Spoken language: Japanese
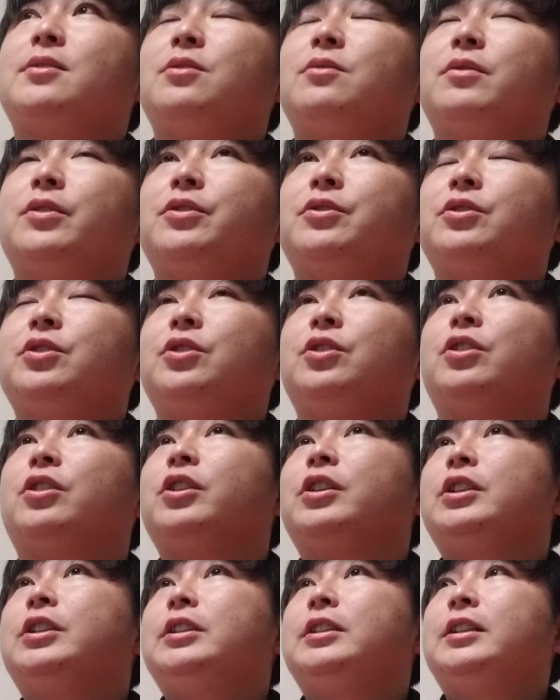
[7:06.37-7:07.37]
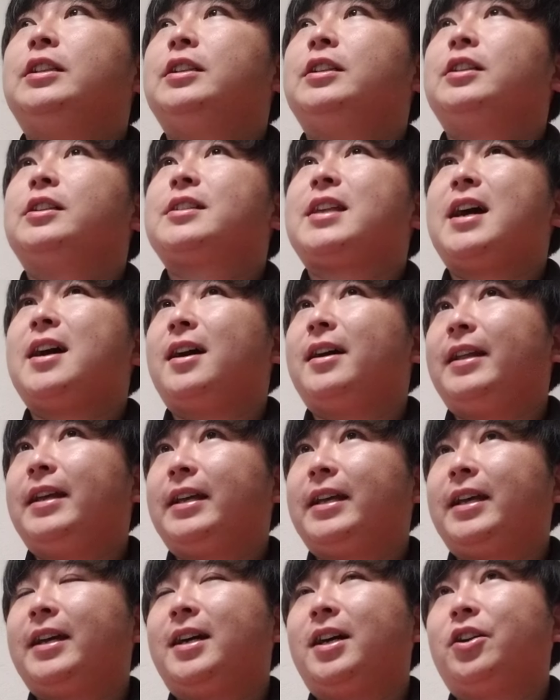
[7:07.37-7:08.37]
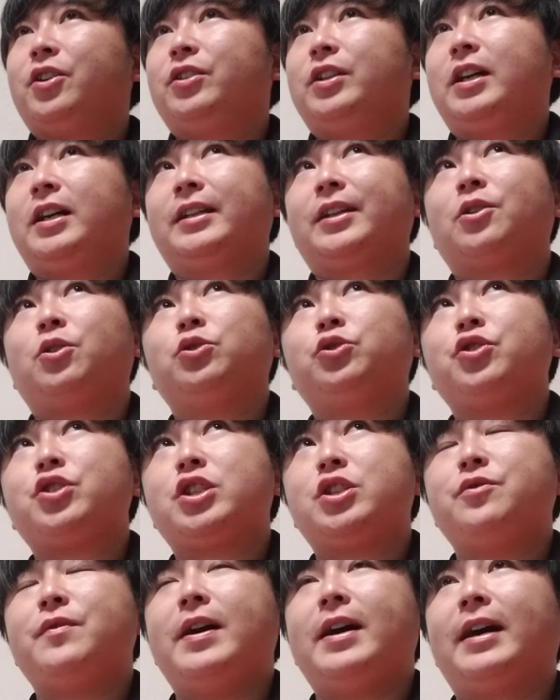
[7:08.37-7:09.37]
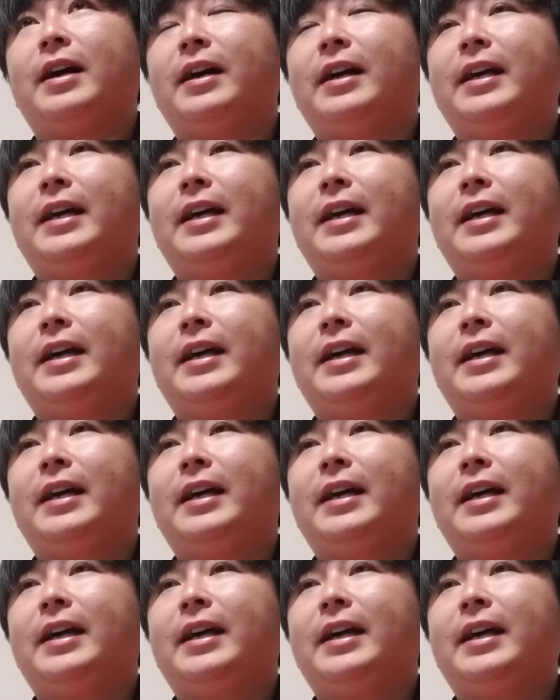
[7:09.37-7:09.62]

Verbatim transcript: 論を言うと、えー、3カ年計画の中で今年は、